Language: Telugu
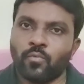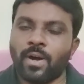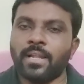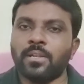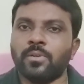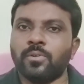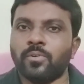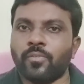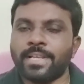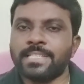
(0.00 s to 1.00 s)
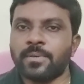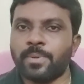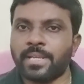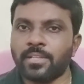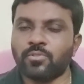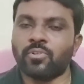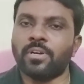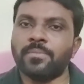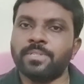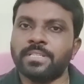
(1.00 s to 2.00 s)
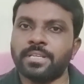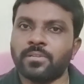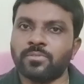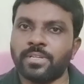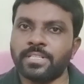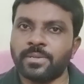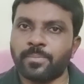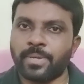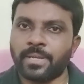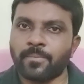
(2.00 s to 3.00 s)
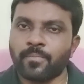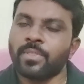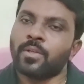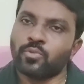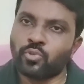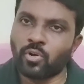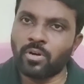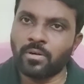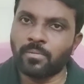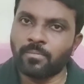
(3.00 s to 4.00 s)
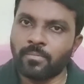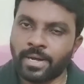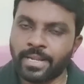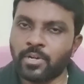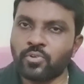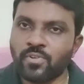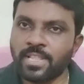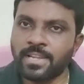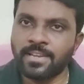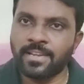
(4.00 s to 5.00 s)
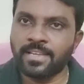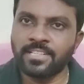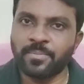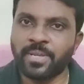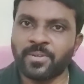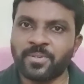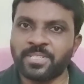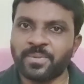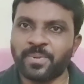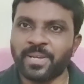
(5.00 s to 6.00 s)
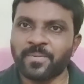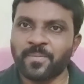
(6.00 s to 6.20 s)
వాళ్ళు వైసీపీకి ద్రోహం చేశారు అని చెప్పి ద్రోహం అని అంటూనే నేను నిన్న చెప్పే ఈరోజు చెప్పా